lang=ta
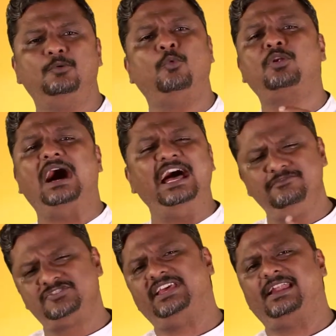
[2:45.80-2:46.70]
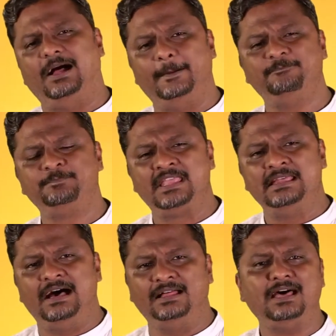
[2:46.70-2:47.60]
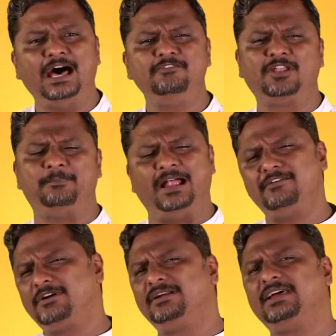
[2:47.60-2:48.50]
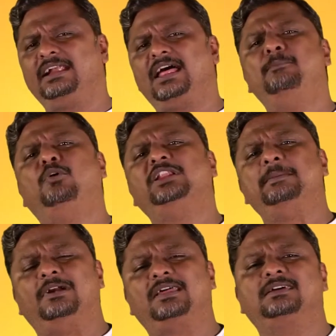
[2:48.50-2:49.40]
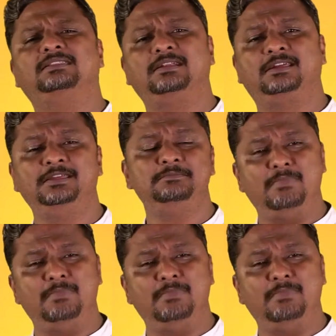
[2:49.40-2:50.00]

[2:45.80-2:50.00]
ஒரு ஆய்வு செய்கிறாங்க அந்த ஆய்வில் பல வருடங்களாக போதை பழக்கத்திற்கு